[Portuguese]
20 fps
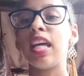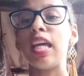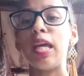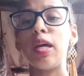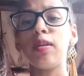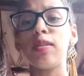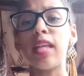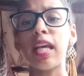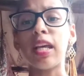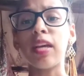
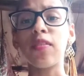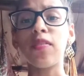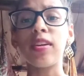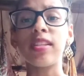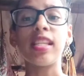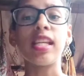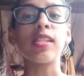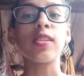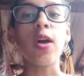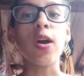Eu sei que
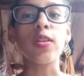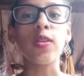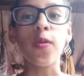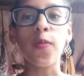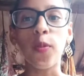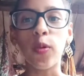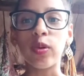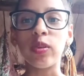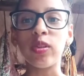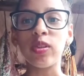vocês gostam
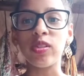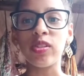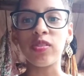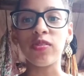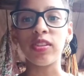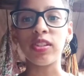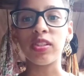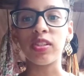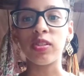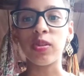muito de
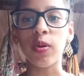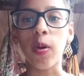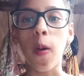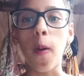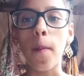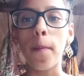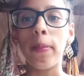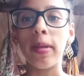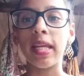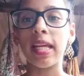vídeo de
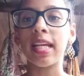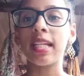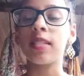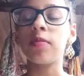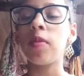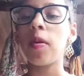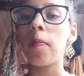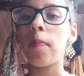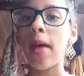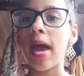comprinhas,
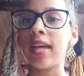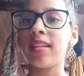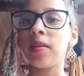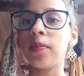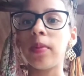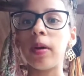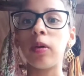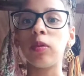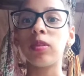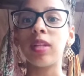me pedem
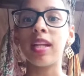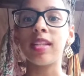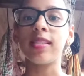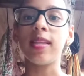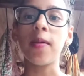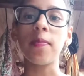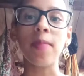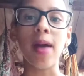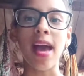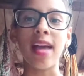para eu
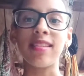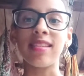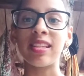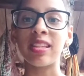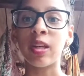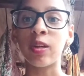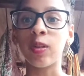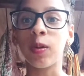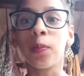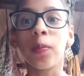trazer mais,
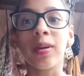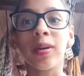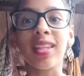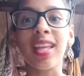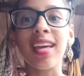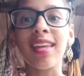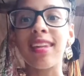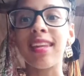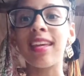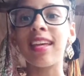então não
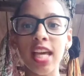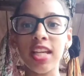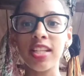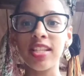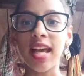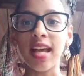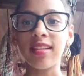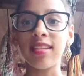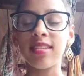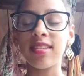poderia
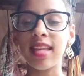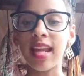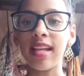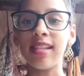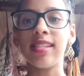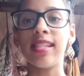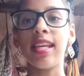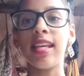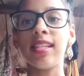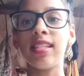deixar de
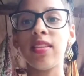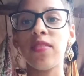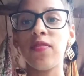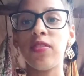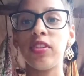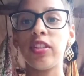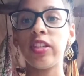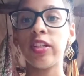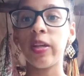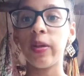trazer esse
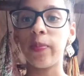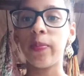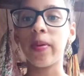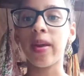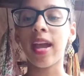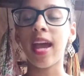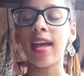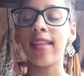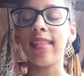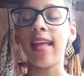vídeo aqui pro
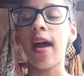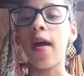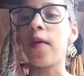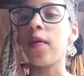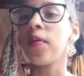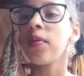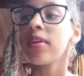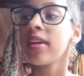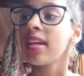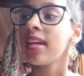
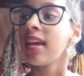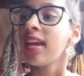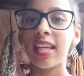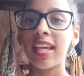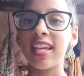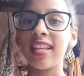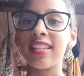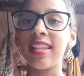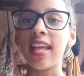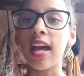canal.
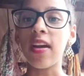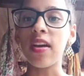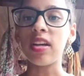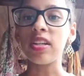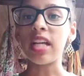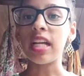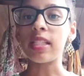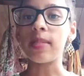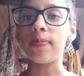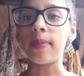Então eu
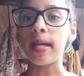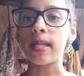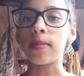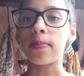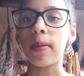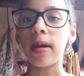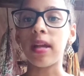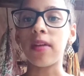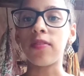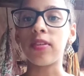já te peço
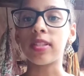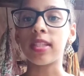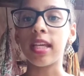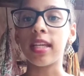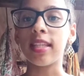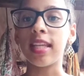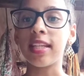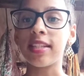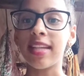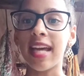para
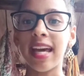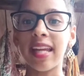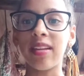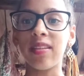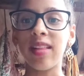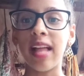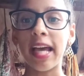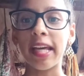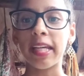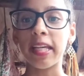vocês deixarem
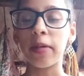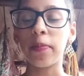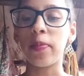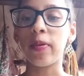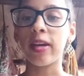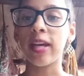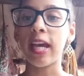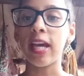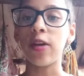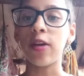like,
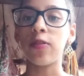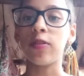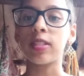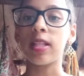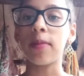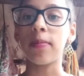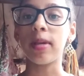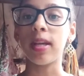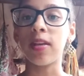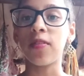porque aí eu vou
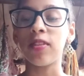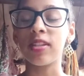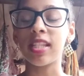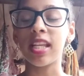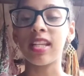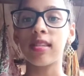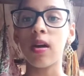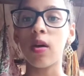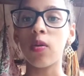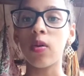saber que
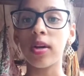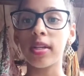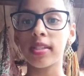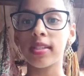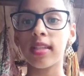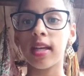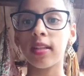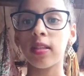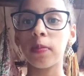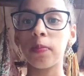vocês estão
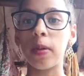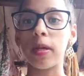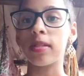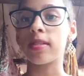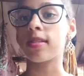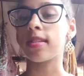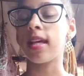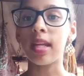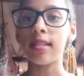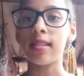gostando e
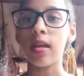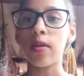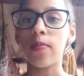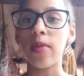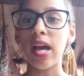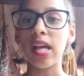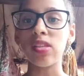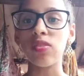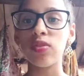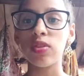posso trazer
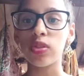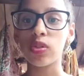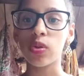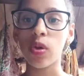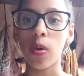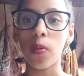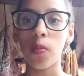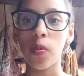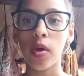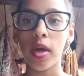mais vídeos
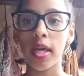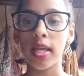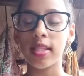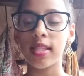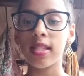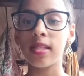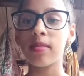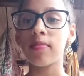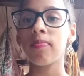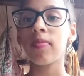como
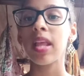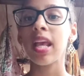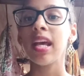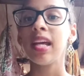esses.